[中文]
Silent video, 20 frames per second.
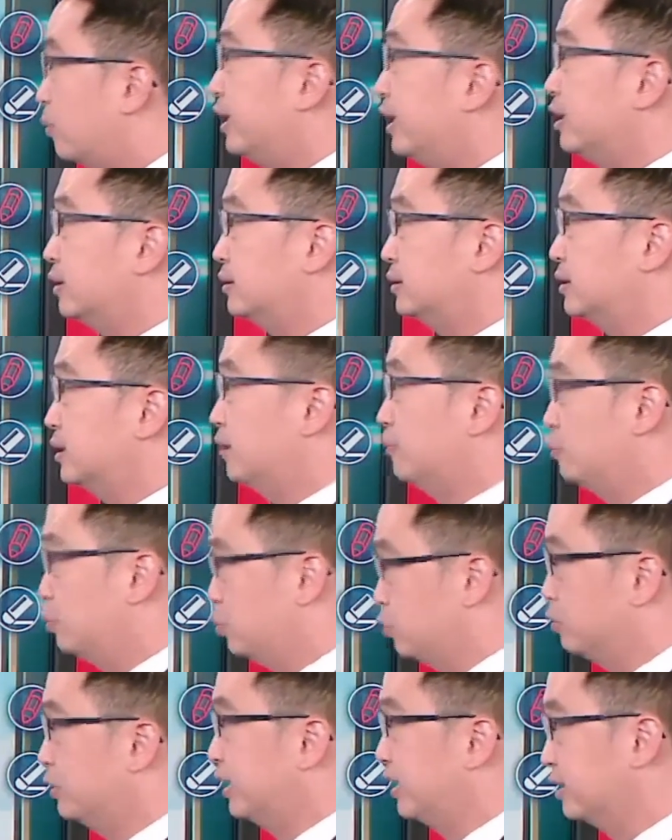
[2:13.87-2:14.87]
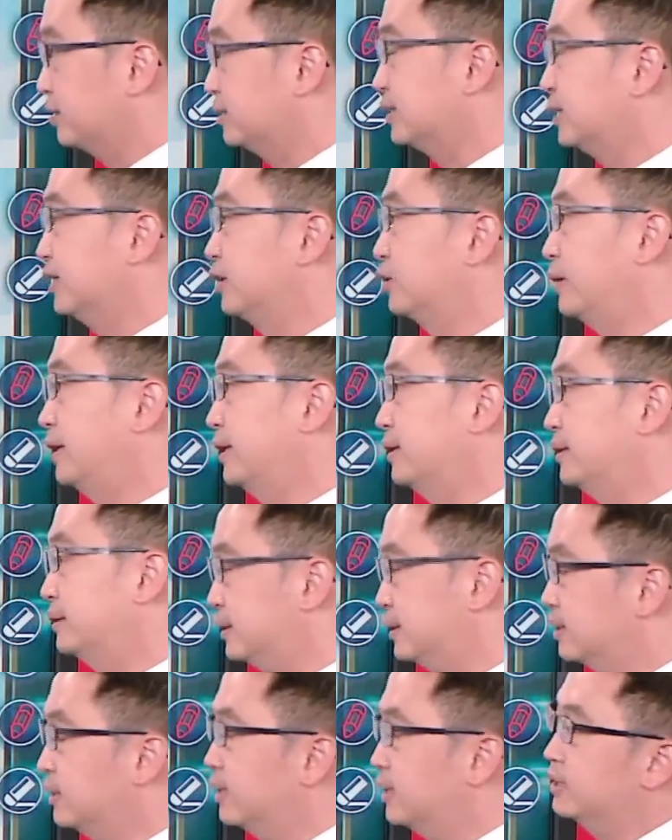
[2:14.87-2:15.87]
后面的这个补跌的这一段，
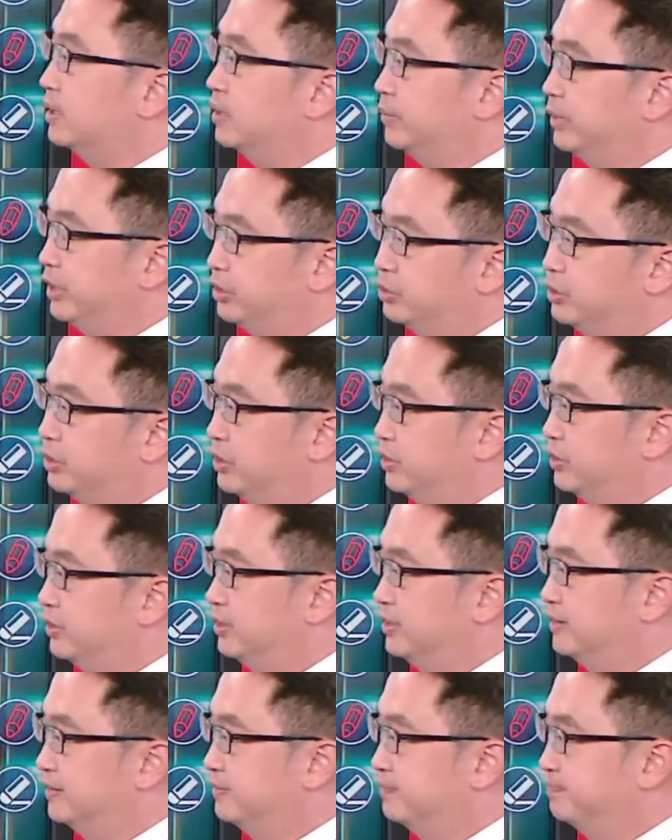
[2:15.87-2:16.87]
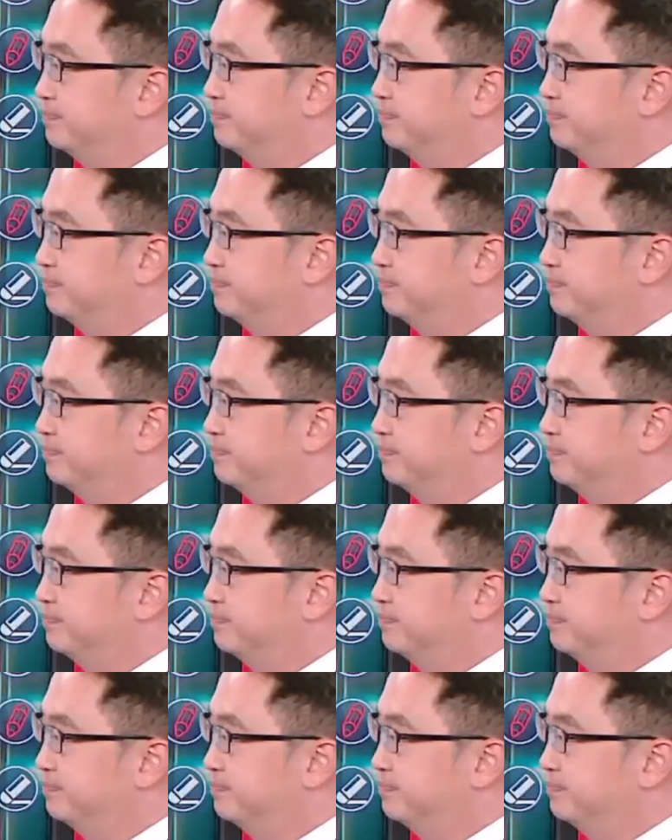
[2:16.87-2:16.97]
这个要特别去留意。